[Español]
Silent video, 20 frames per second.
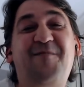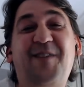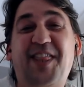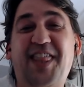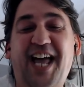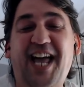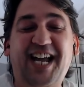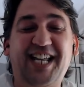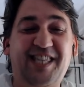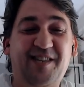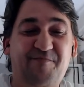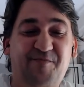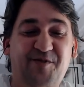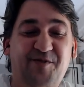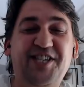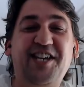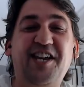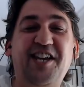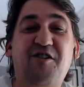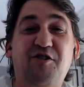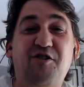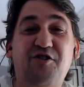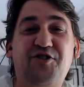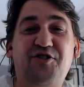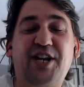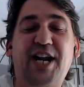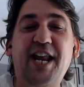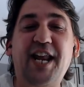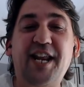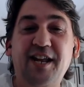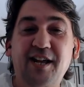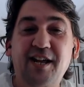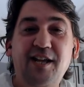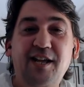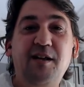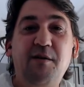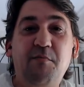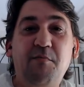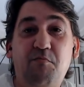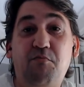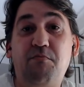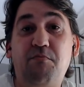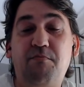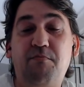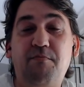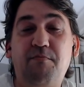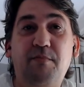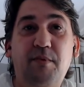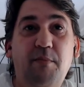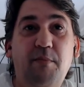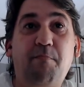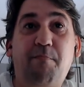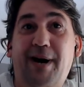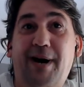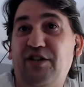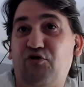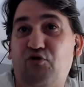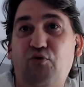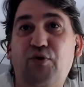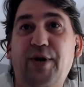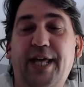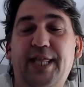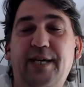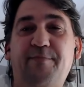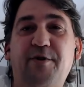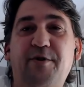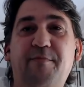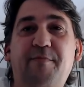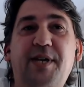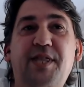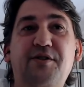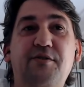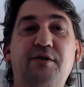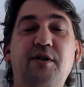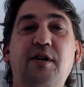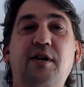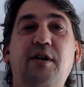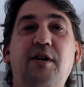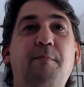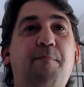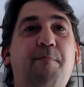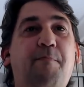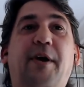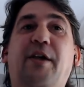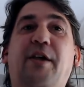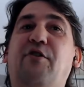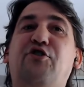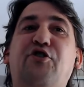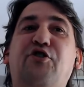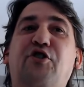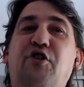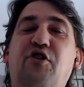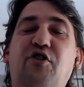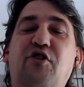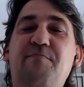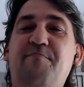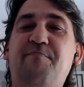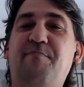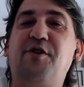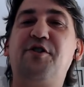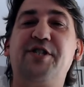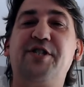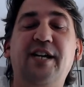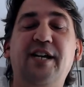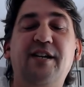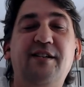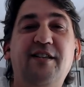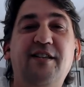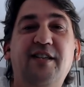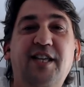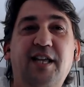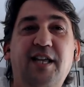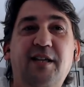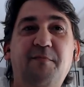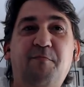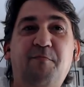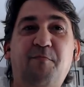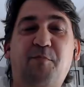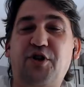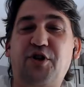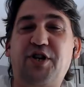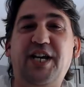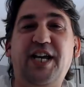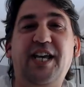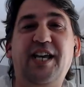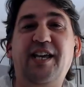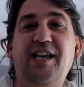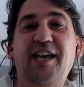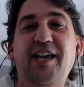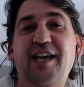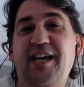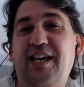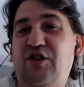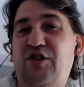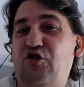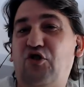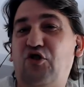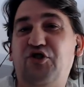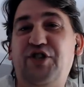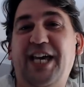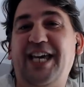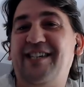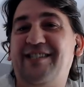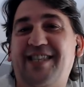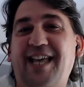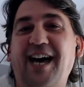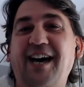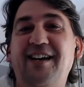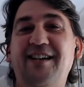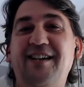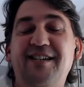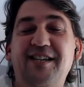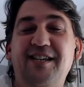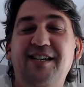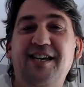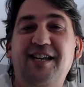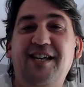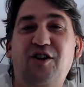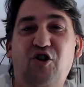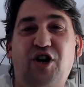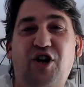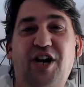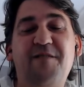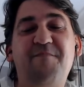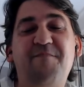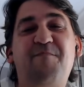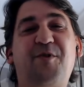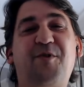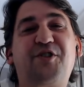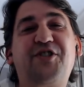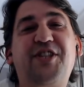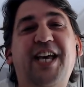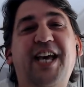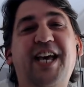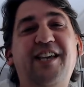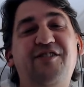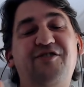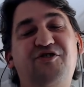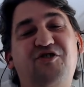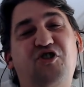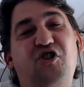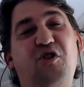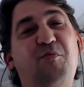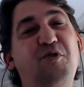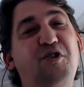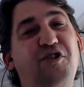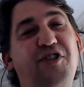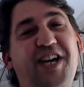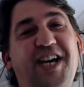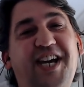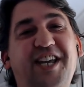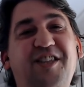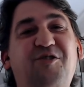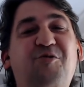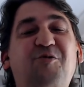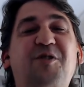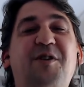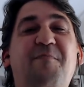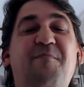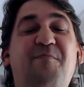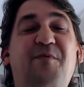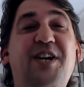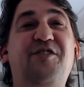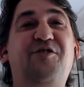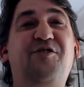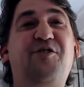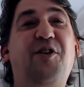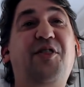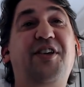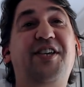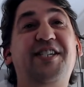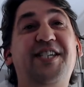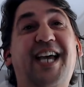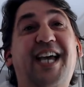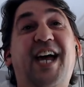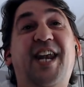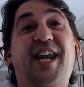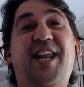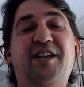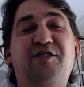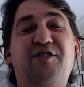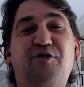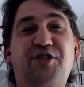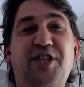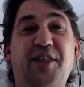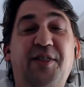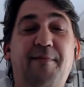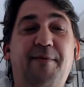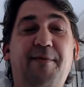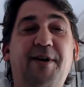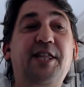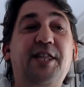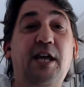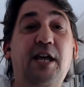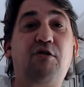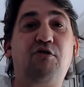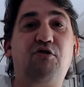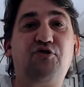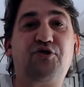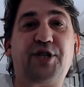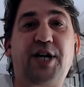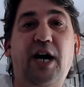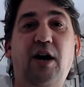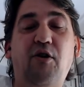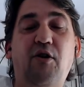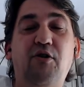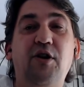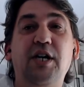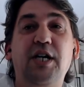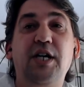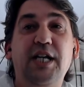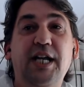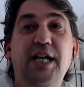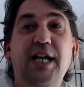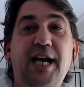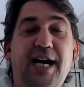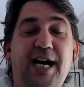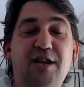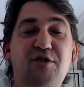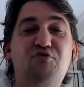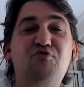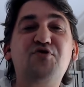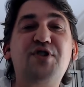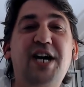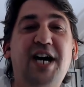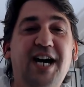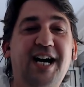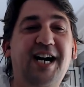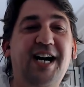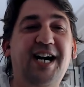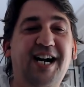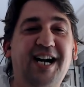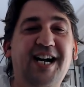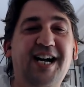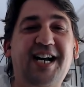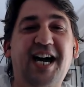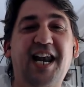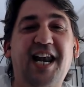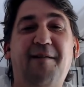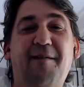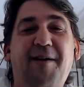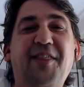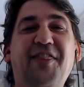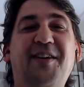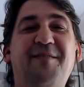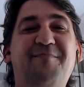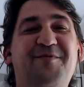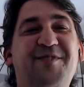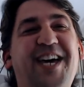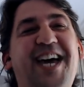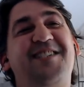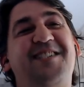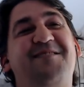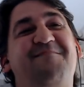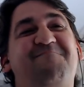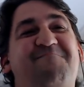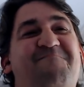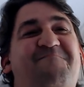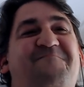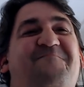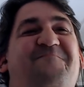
es verdad que te puedes encontrar mm, basura de por medio, pero eso no importa, porque eso ya está. Lo que importa es cómo lo dejes tú después. Entonces, anécdotas de haberte encontrado alguna calabaza por ahí.